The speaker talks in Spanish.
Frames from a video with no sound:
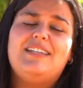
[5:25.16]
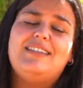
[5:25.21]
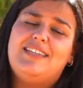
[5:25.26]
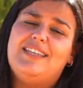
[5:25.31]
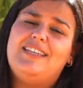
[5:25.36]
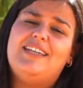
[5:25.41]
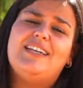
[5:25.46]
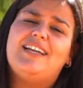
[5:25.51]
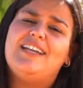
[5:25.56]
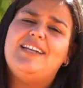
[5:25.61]

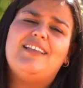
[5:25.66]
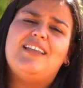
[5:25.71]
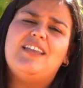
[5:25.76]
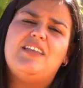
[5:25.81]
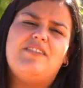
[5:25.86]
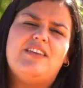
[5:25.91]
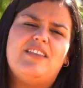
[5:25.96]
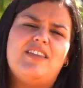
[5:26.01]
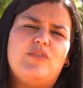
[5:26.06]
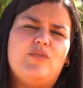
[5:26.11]
Tener calidad de
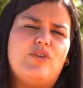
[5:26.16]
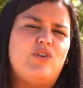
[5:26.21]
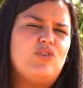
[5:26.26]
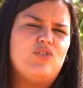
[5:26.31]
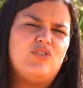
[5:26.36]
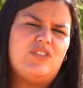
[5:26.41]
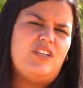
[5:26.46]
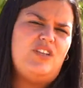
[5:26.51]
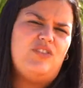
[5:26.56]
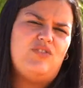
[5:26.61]
vida no es
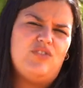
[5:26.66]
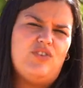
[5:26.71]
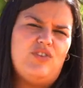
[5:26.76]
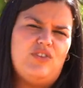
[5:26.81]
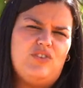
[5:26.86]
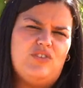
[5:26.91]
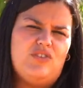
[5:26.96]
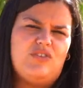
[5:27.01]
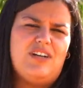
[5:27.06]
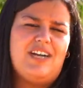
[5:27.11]

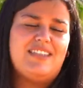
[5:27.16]
contradictorio